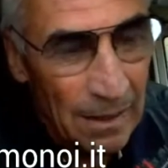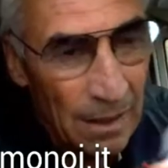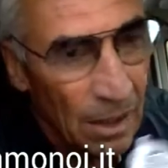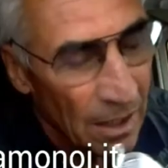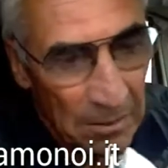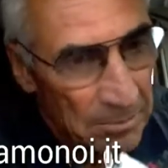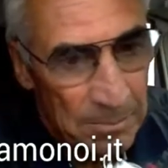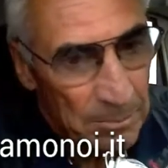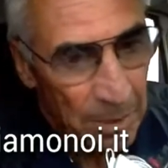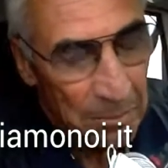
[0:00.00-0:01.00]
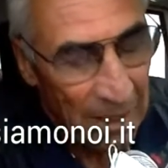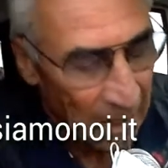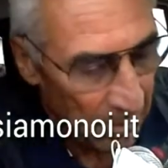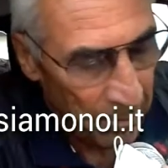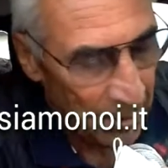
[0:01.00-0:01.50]
Ah, per,
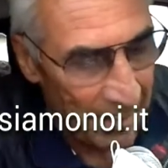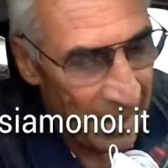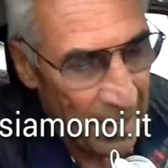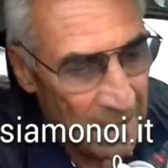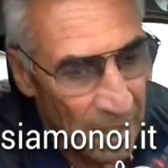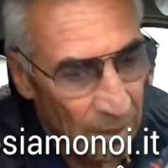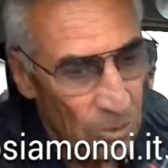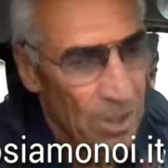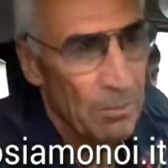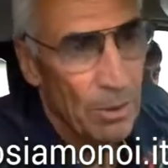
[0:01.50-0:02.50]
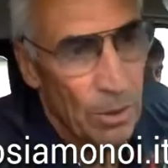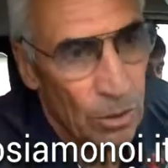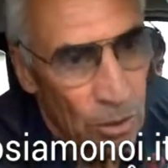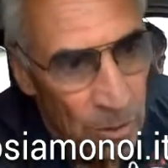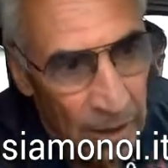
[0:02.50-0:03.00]
me, per me è stato sempre un
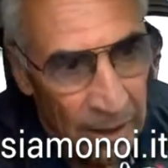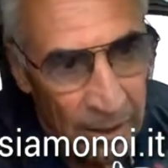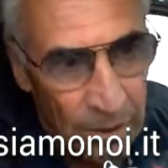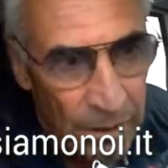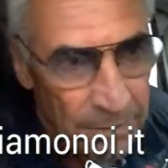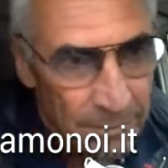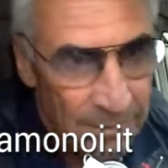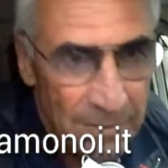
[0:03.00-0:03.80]
ottimo allenatore